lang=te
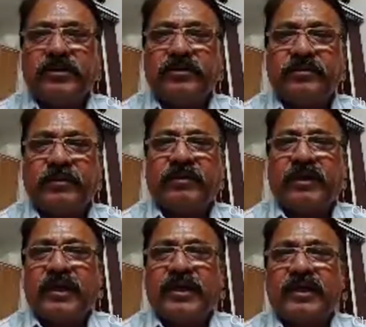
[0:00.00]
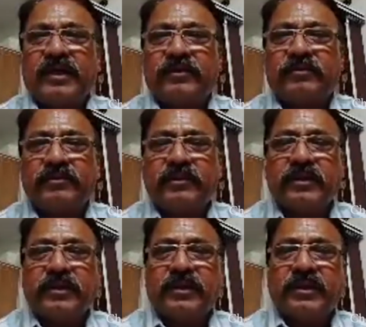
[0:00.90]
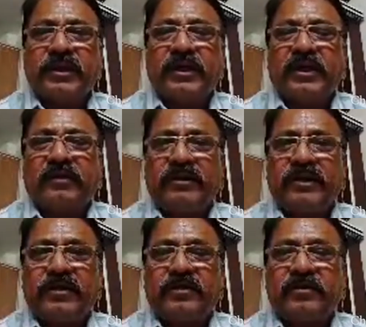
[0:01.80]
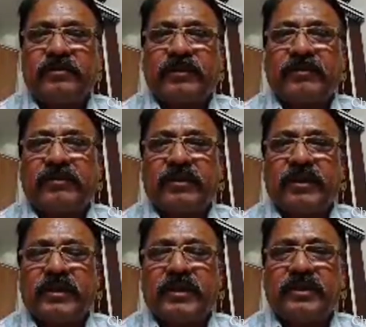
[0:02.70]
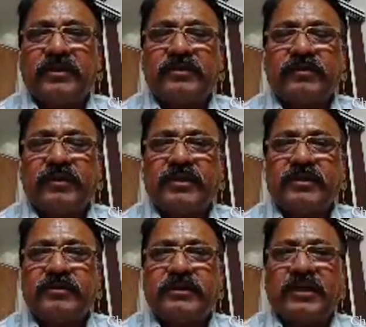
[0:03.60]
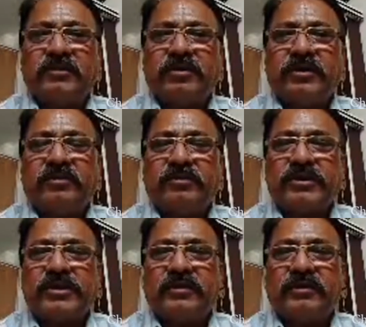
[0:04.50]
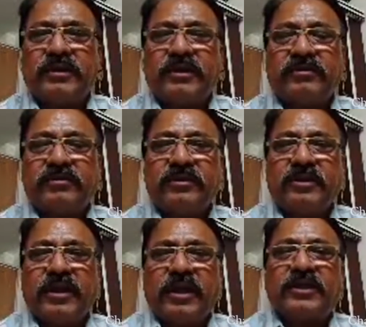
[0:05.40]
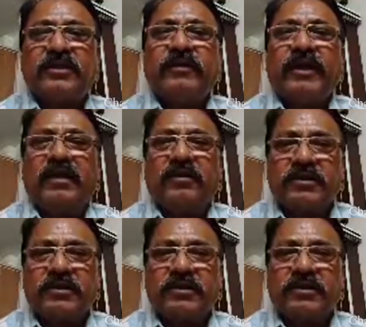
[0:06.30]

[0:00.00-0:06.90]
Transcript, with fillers: అలా కాదు అని నిరూపించాడు పవన్ కళ్యాణ్ గారు వీళ్ళేమంటారు పవన్ కళ్యాణ్